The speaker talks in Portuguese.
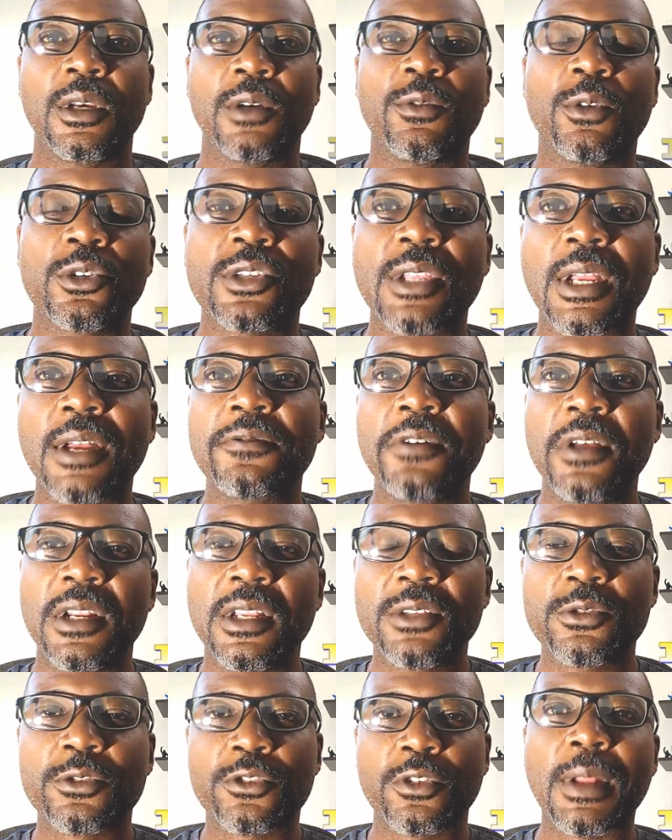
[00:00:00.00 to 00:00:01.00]
Eu vou estar
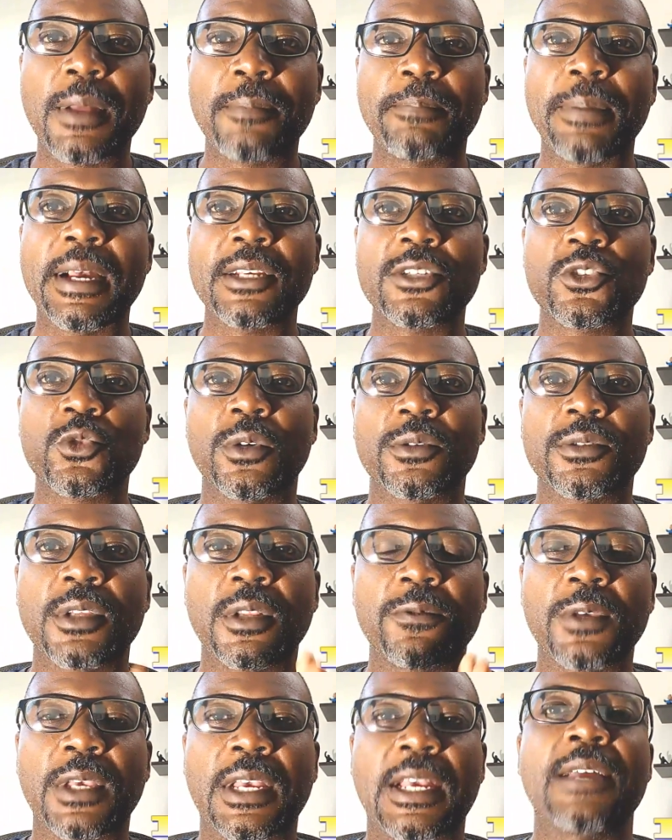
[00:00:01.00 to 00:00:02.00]
falando sobre a Páscoa, o
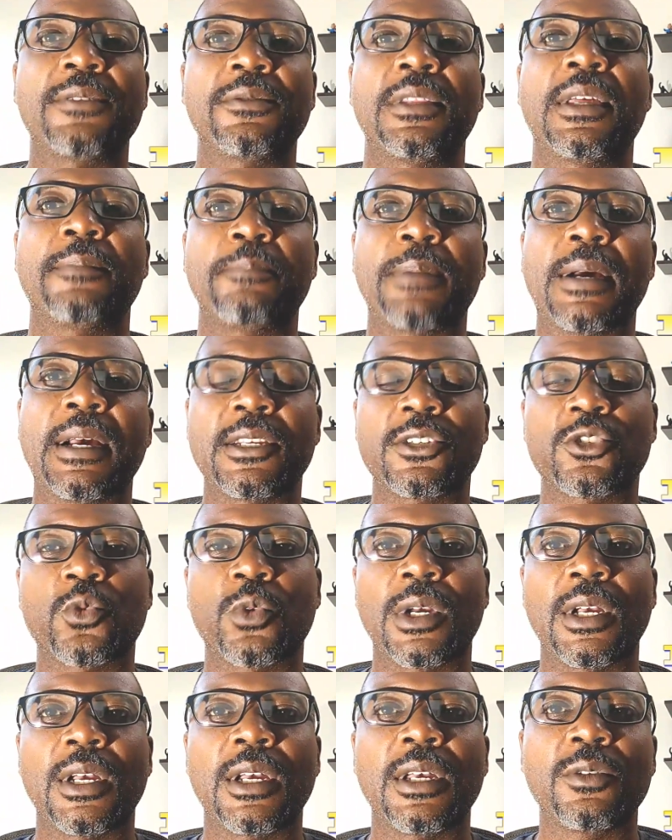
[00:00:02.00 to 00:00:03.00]
significado da
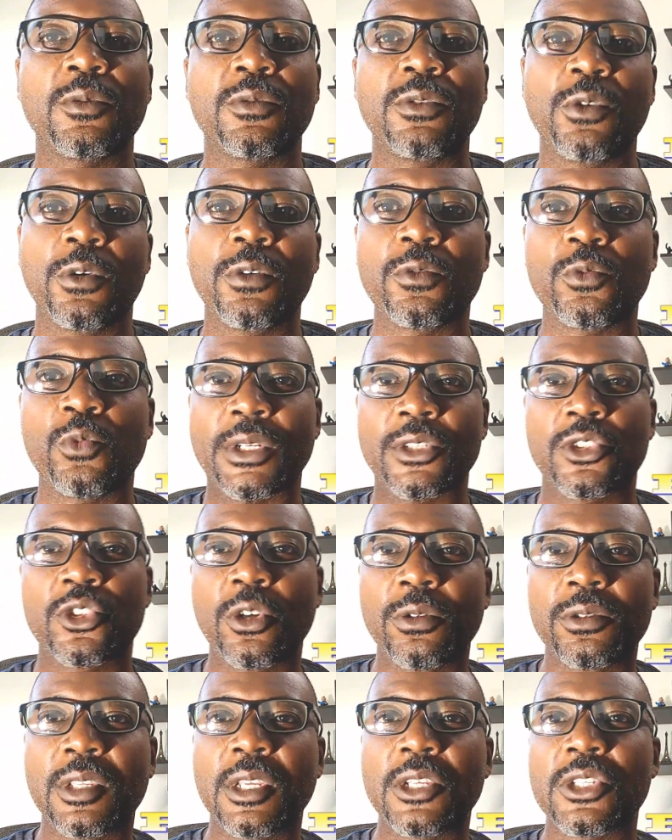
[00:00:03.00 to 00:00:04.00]
Páscoa no, no,
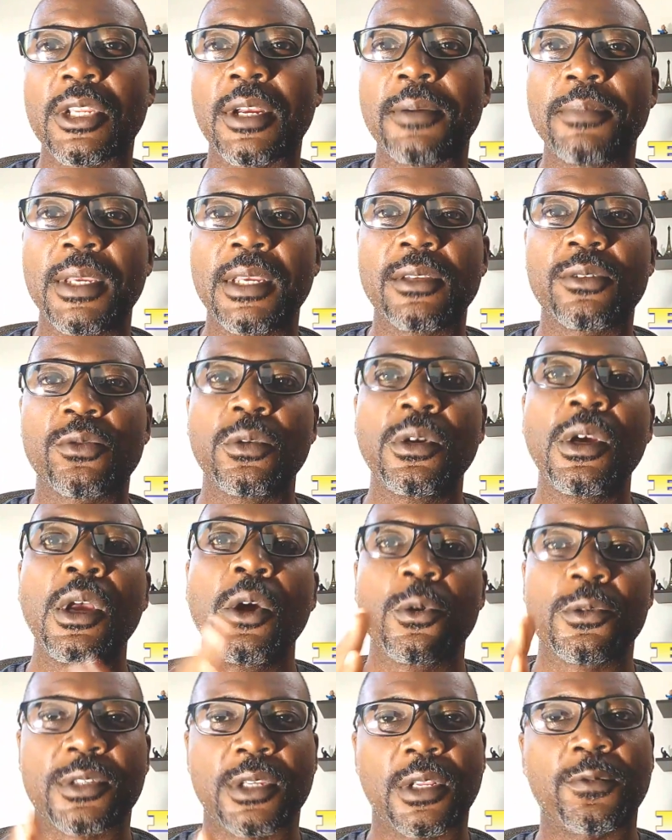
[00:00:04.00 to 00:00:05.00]
Antigo Testamento,
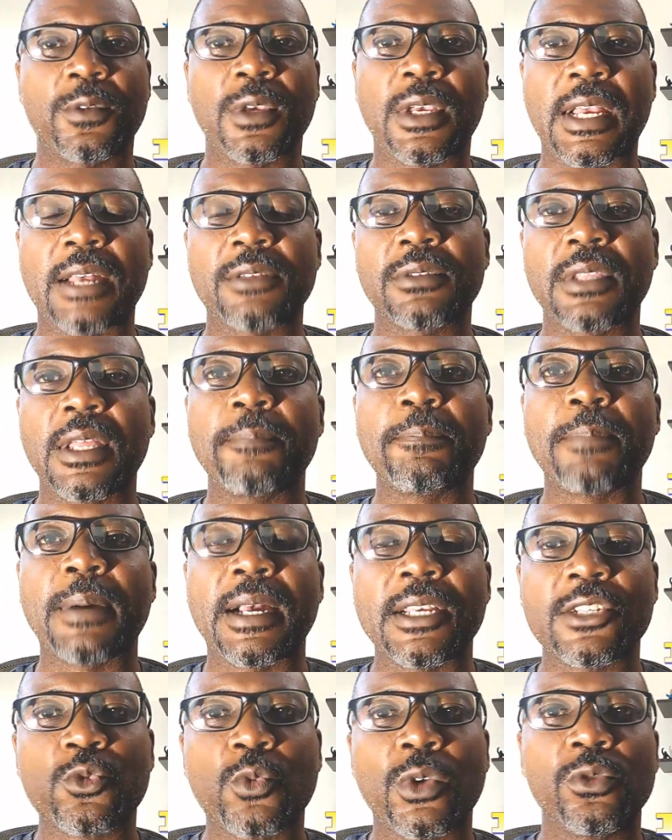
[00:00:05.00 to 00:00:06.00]
o significado da
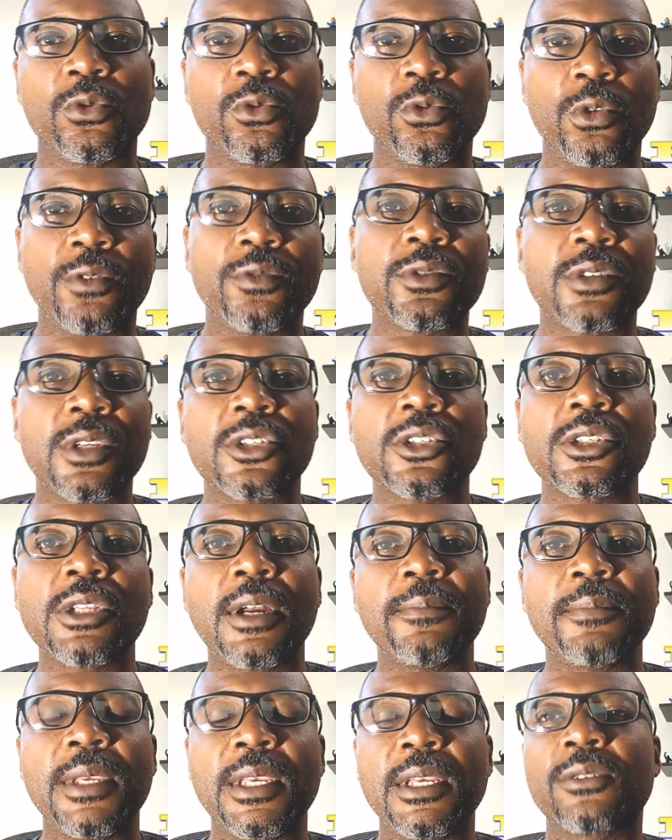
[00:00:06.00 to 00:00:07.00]
Páscoa no Novo
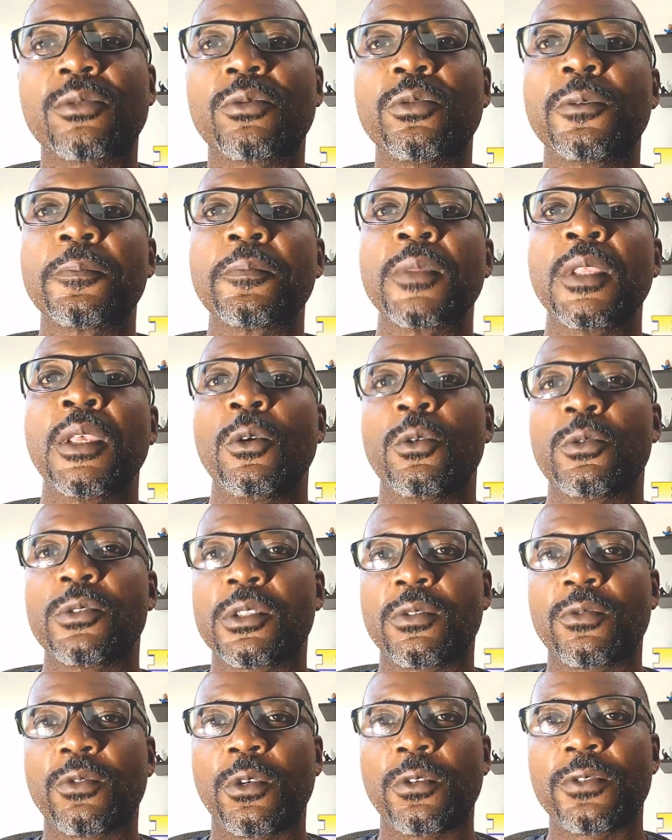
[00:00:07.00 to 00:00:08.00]
Testamento,
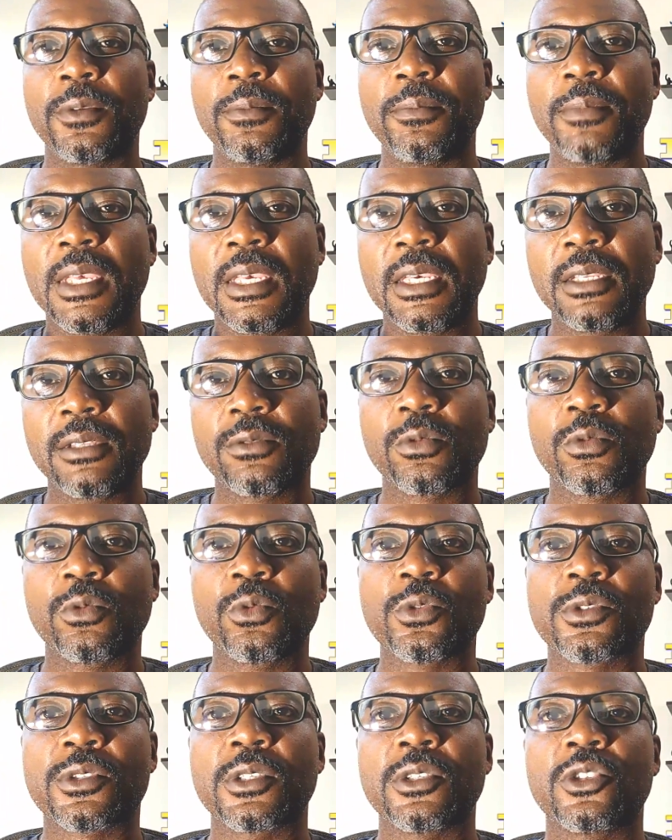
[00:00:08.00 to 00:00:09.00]
desenvolvimento
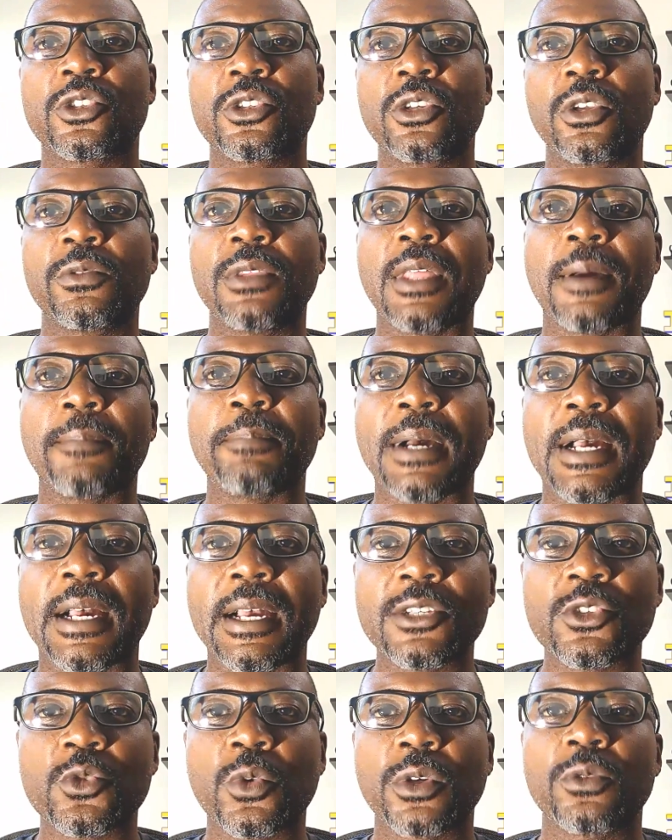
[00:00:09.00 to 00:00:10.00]
do sentido da
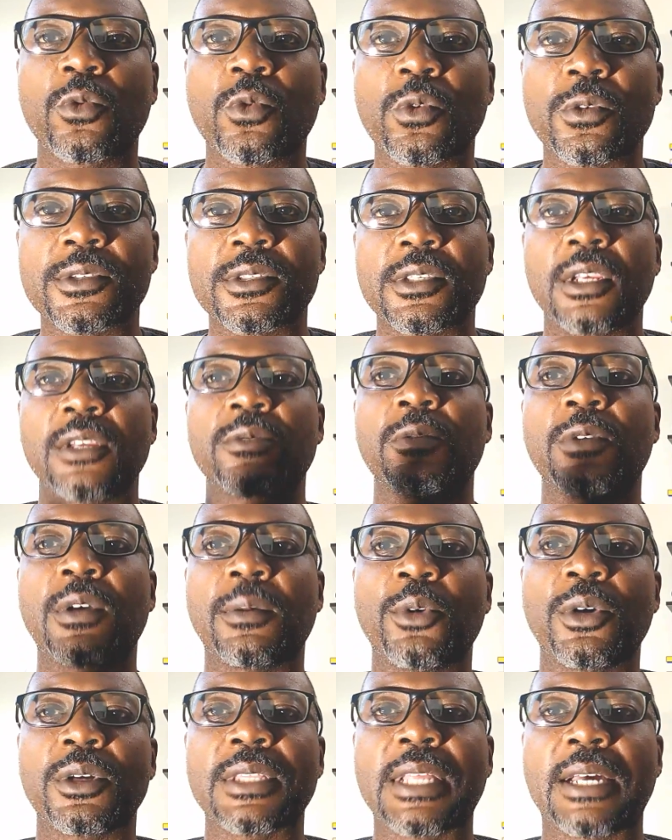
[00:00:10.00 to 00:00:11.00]
Páscoa e do conceito
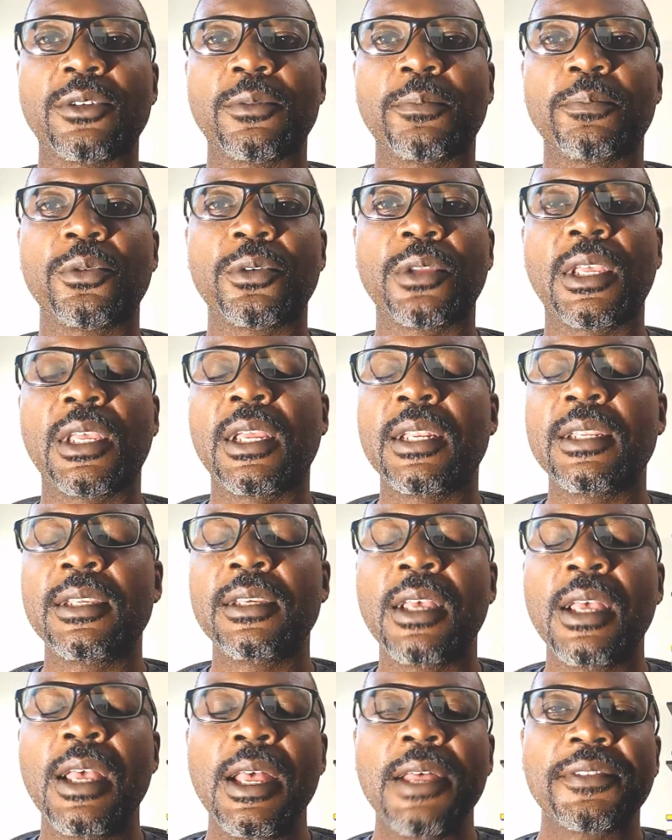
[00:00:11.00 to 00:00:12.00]
abordado por
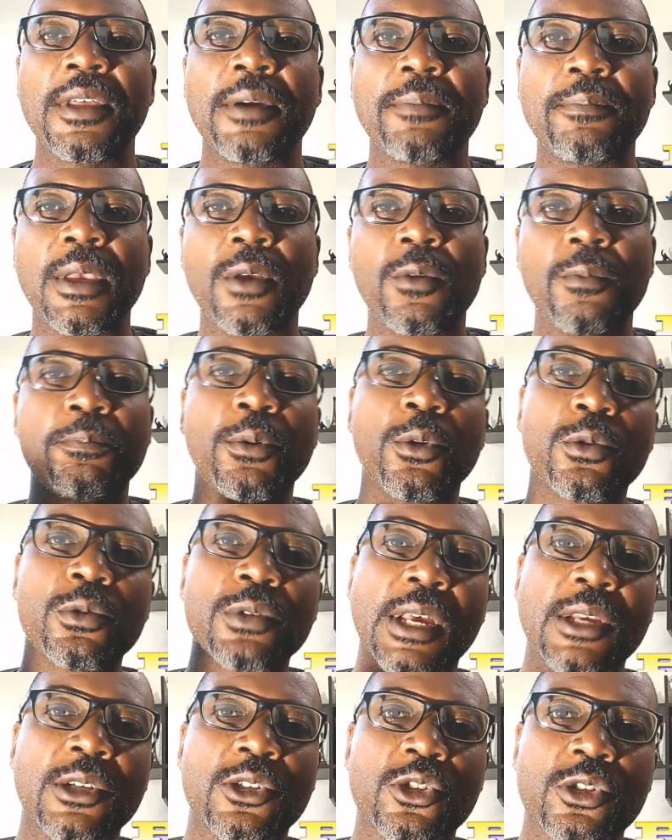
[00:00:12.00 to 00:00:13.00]
ele, também um pouco
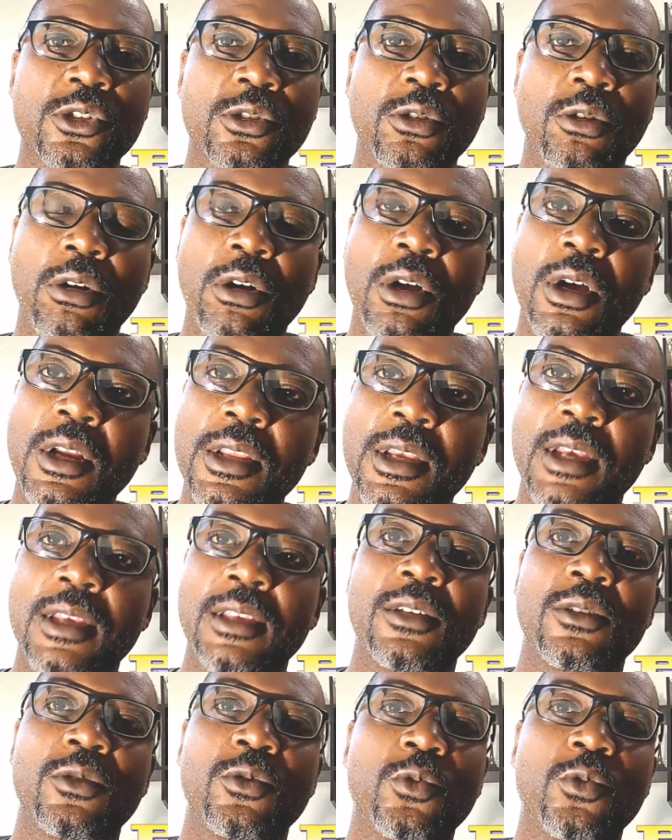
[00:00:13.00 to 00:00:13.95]
da história aí